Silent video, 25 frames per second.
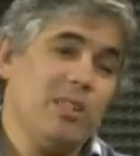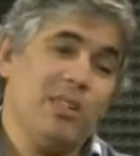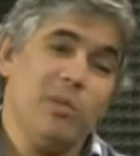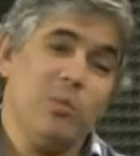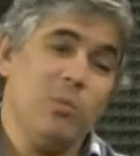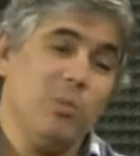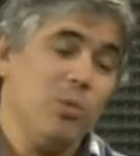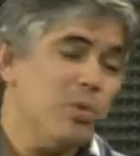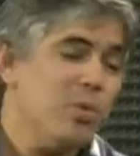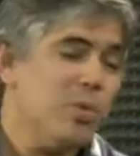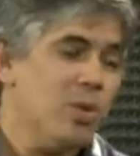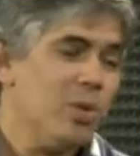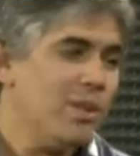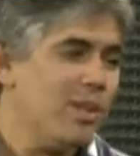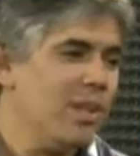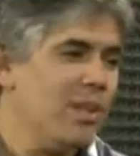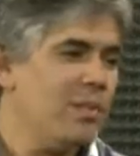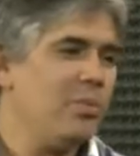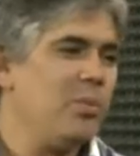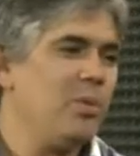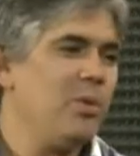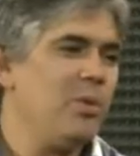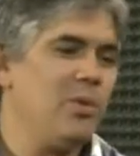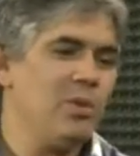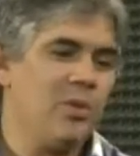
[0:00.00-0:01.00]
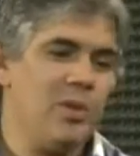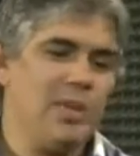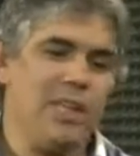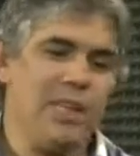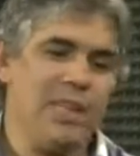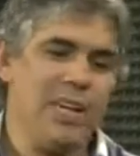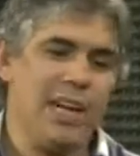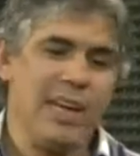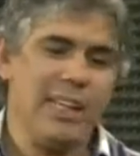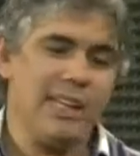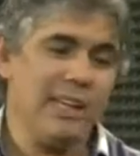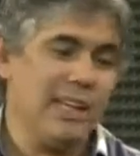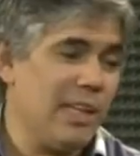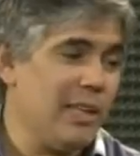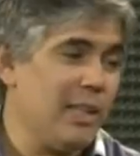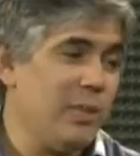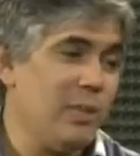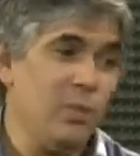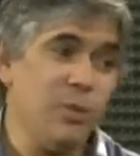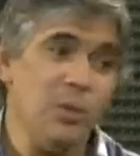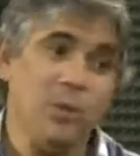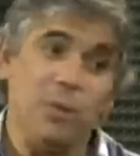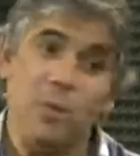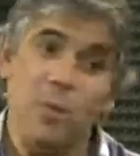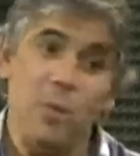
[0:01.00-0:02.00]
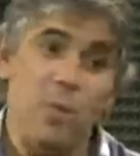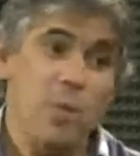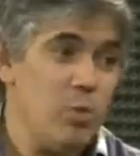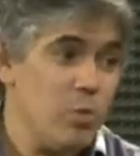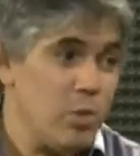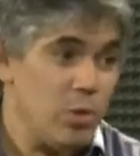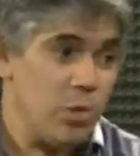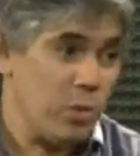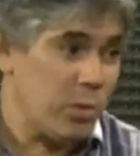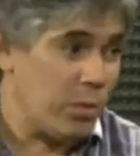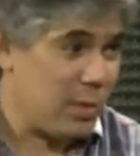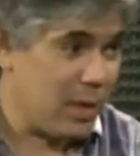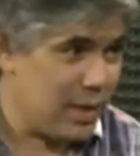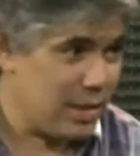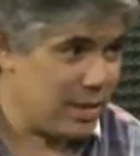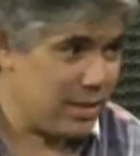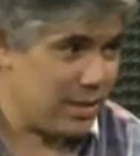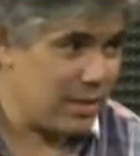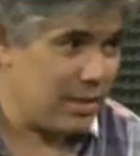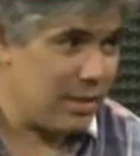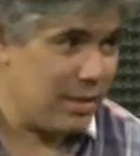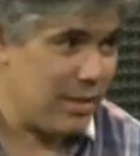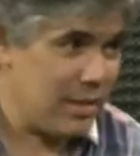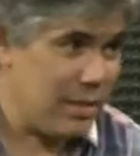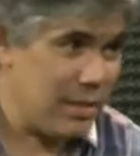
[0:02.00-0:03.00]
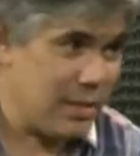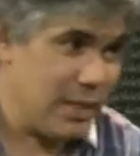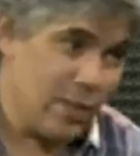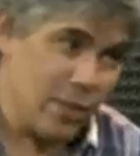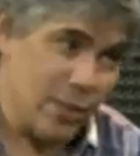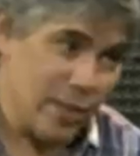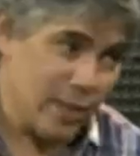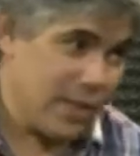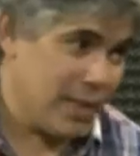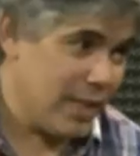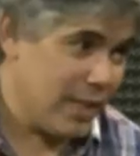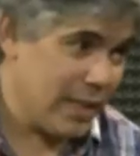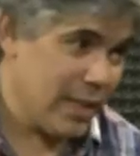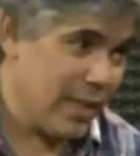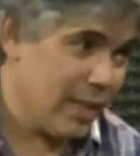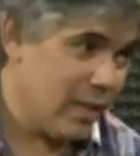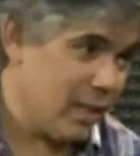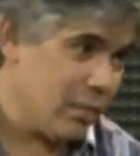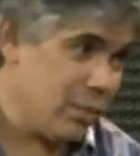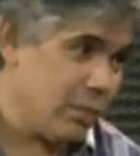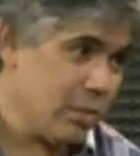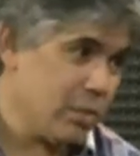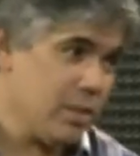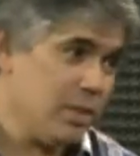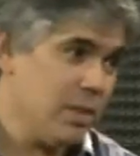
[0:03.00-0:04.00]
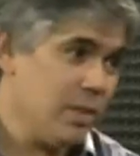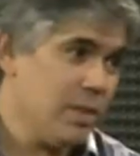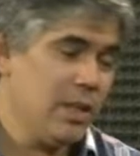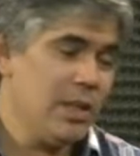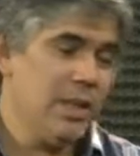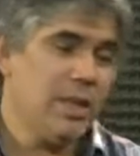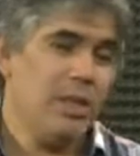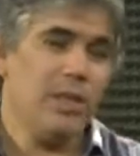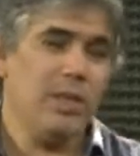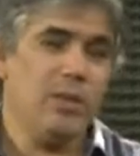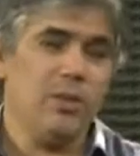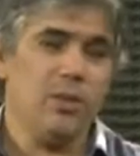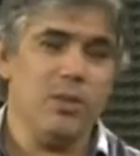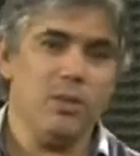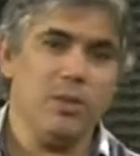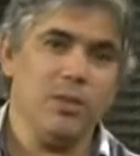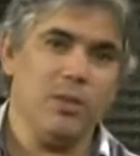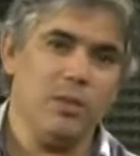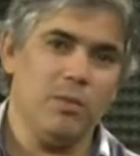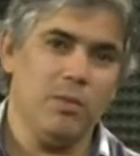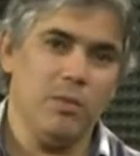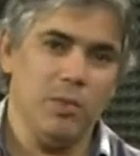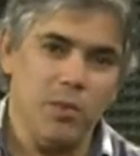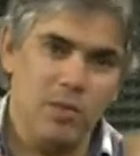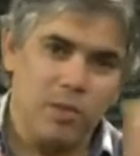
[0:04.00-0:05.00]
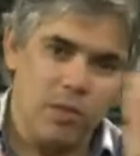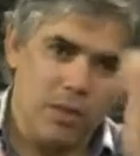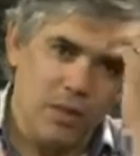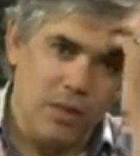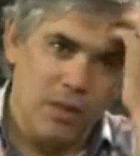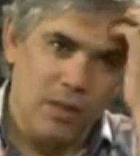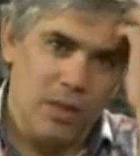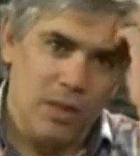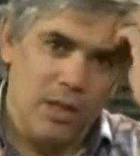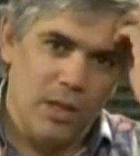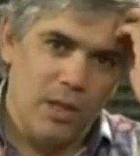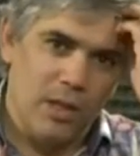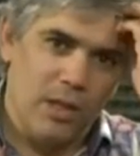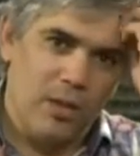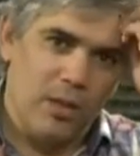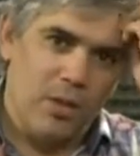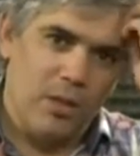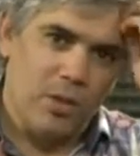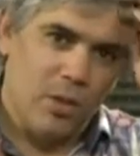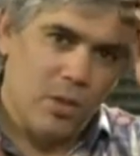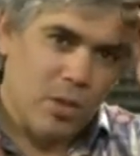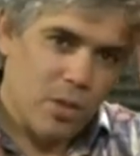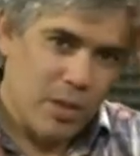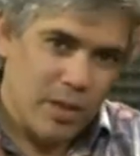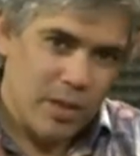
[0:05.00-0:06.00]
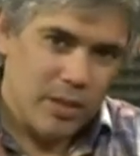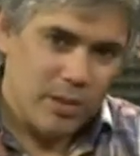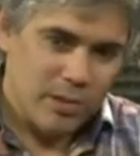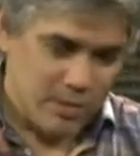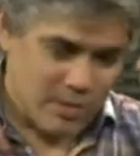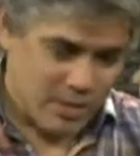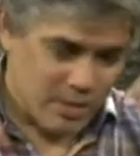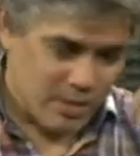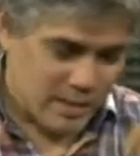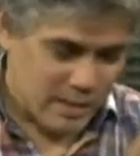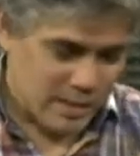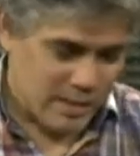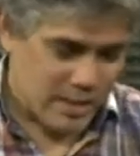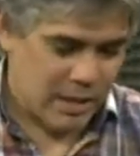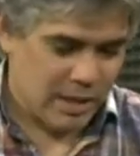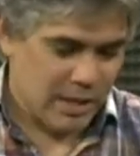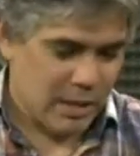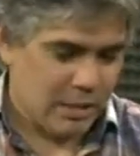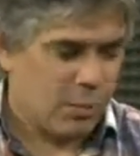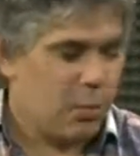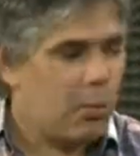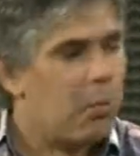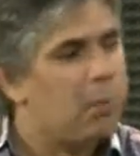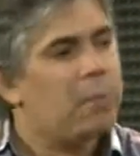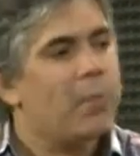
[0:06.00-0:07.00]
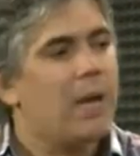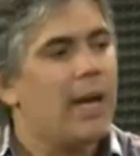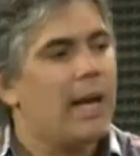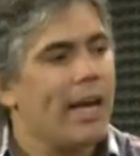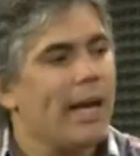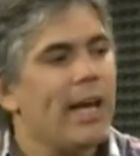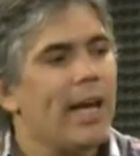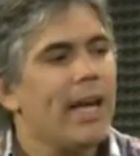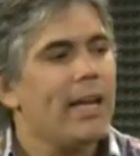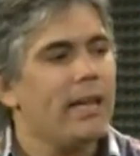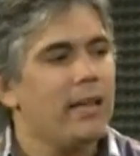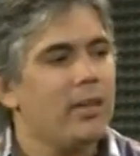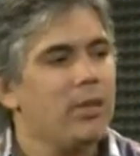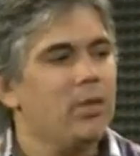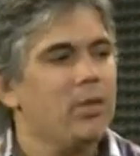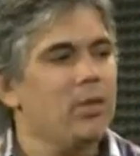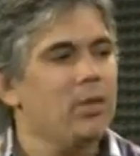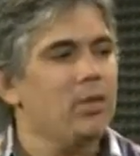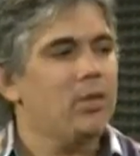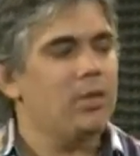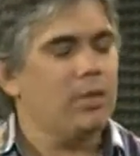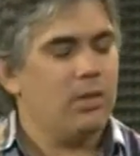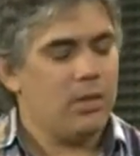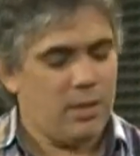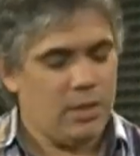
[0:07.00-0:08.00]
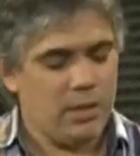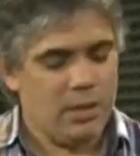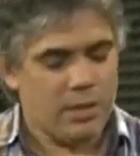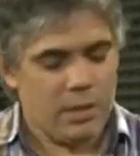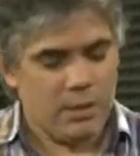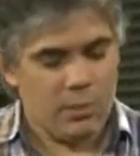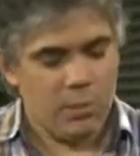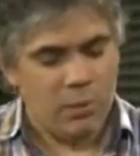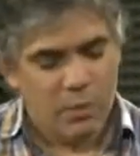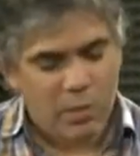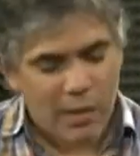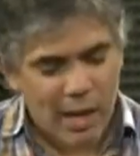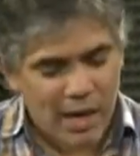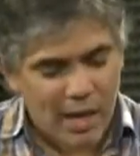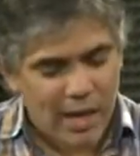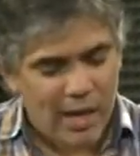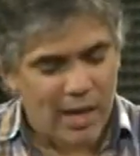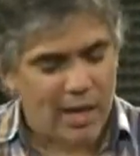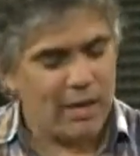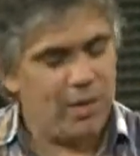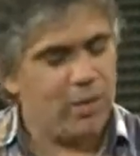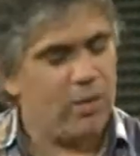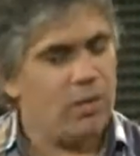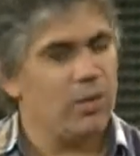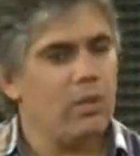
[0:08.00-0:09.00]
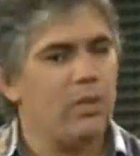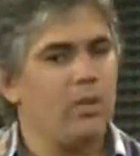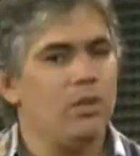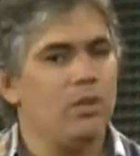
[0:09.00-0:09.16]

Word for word: mucho tiempo gastando mucho más de lo que generábamos. Entonces vos hoy estamos pagando, estamos pagando